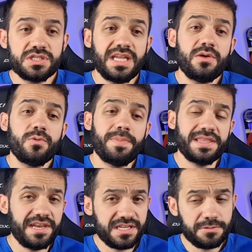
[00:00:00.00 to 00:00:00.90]
Tem o
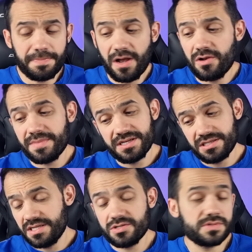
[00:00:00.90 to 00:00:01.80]
Patrick de Paula, mas
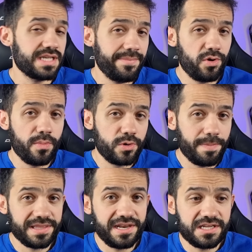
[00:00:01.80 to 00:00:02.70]
a gente não sabe como que o
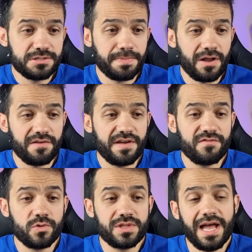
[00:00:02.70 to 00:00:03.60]
Patrick de Paula vai
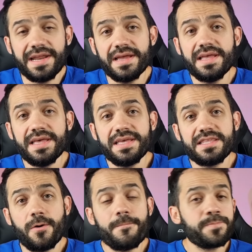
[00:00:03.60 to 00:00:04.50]
voltar, né?
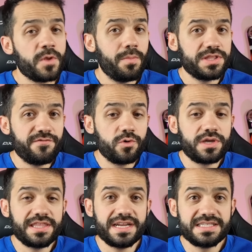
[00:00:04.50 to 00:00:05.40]
Então, o Botafogo
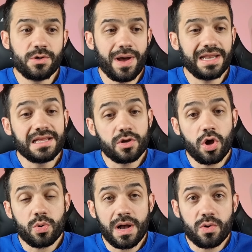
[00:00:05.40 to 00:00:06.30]
quer trazer o Alan
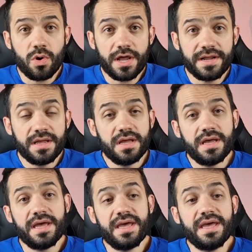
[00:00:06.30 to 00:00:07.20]
logo agora.
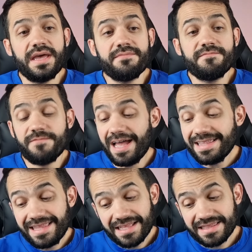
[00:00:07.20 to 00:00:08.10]
É,
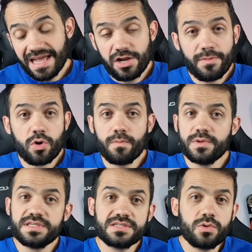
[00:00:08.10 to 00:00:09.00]
vai tentar ali uma
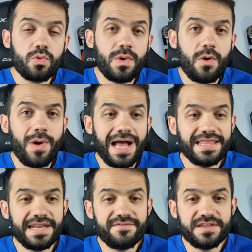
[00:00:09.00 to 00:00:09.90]
composição com o
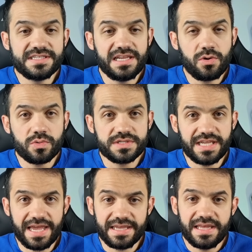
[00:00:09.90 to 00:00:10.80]
Awada, né? Ver se ele
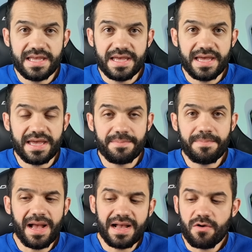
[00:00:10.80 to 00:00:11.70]
consegue é,
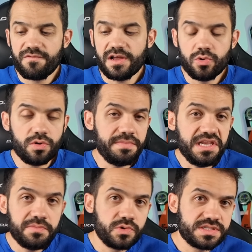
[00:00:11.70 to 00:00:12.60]
pagar um valor
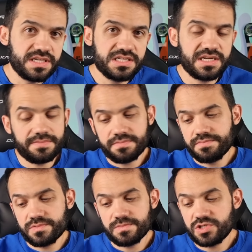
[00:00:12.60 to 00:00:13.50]
mínimo que seja, né?
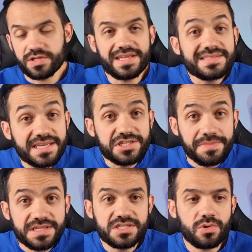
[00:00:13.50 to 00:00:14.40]
Só tem seis
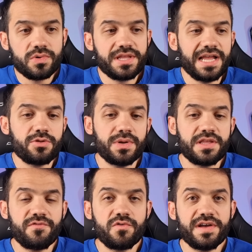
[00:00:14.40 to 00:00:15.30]
meses de contrato. O
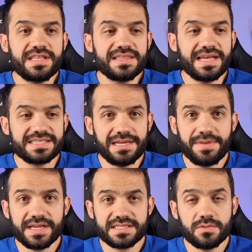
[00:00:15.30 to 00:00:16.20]
Botafogo vai tentar essa
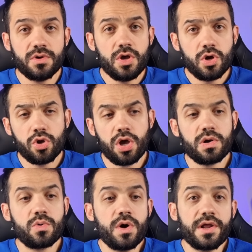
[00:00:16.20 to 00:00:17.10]
liberação logo
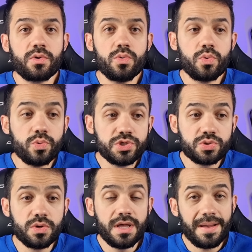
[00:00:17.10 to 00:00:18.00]
agora com
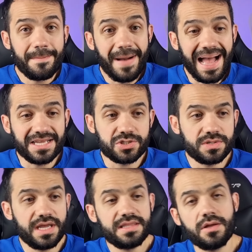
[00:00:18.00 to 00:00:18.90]
custo baixo,
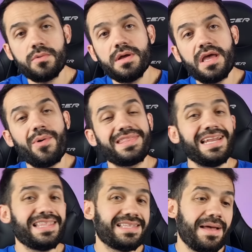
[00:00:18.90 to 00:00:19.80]
né? Então, é um
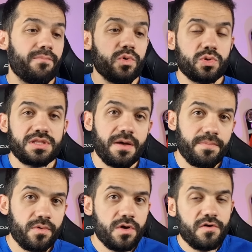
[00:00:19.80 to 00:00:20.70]
atleta que está muito
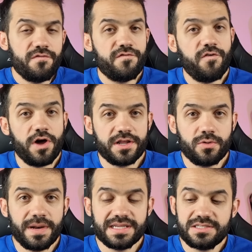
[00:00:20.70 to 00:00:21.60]
tempo fora do
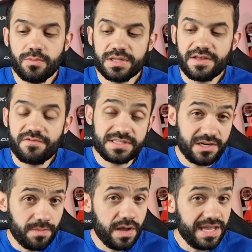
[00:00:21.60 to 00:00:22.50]
Brasil. O Botafogo
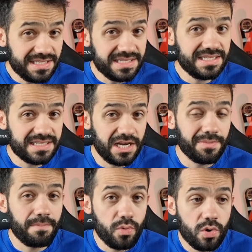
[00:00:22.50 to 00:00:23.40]
seria uma, esse sim seria
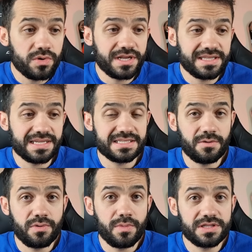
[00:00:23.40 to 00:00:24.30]
uma boa
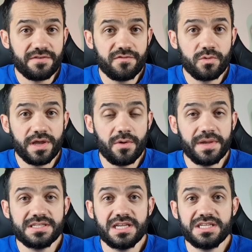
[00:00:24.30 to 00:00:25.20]
contratação para o Botafogo.
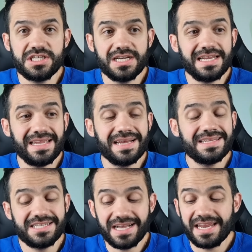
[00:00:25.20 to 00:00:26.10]
Realmente, ele chegaria,
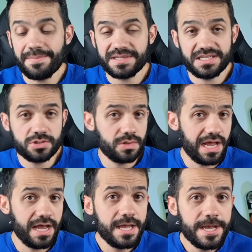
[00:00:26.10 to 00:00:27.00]
chegaria para ser
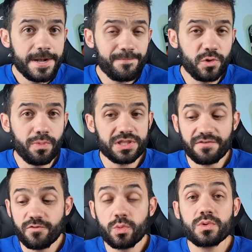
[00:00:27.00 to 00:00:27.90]
titular do
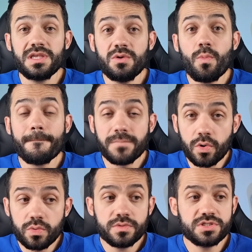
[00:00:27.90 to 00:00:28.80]
Botafogo e um
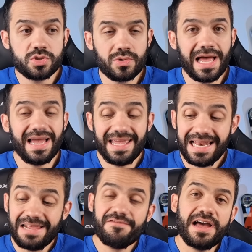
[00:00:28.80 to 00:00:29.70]
bom titular
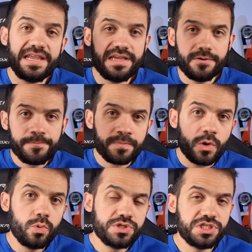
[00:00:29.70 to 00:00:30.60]
elevaria
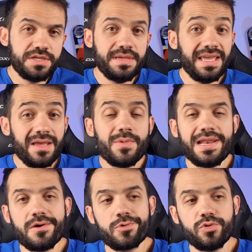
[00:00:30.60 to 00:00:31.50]
o time e o
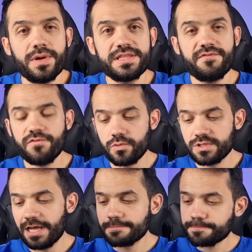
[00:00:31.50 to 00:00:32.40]
elenco do Botafogo,
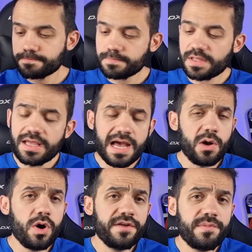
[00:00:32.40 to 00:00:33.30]
tá?
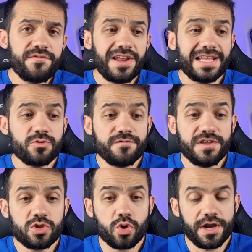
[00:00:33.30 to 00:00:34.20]
Agora vamos falar do
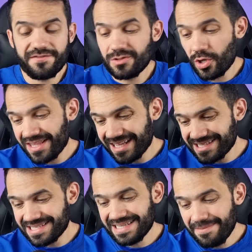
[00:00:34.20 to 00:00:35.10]
Vitória. A Vitória está
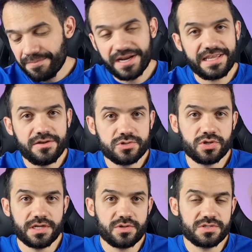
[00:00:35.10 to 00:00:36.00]
sempre aqui no
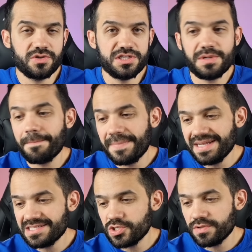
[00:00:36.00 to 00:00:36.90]
Jornal Torcedorismo.
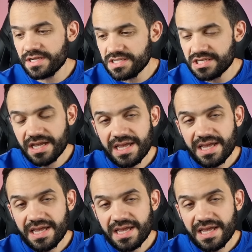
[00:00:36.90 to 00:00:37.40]
Impressionante.